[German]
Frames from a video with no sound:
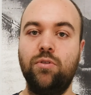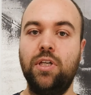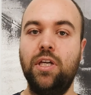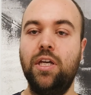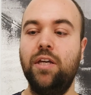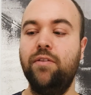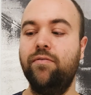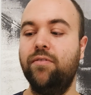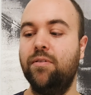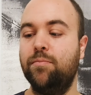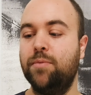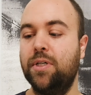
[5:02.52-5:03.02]

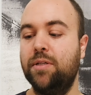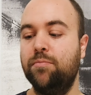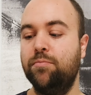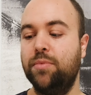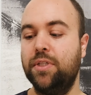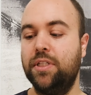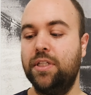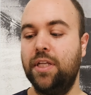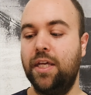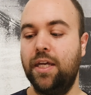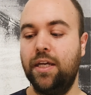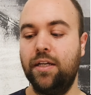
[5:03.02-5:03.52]
okay, wenn man
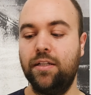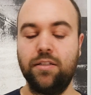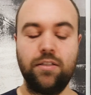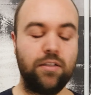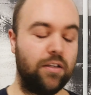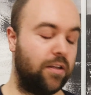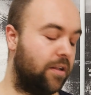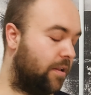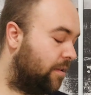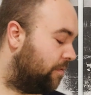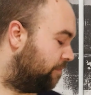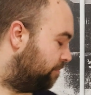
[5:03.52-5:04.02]

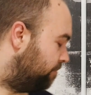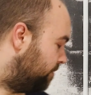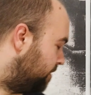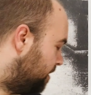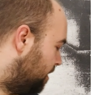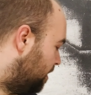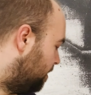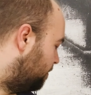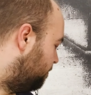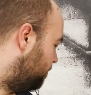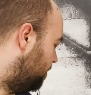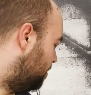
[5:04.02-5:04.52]
bedenkt,
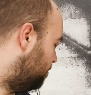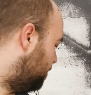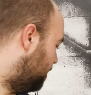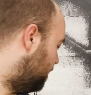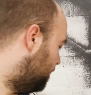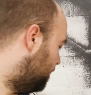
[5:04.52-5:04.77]
Sagen wir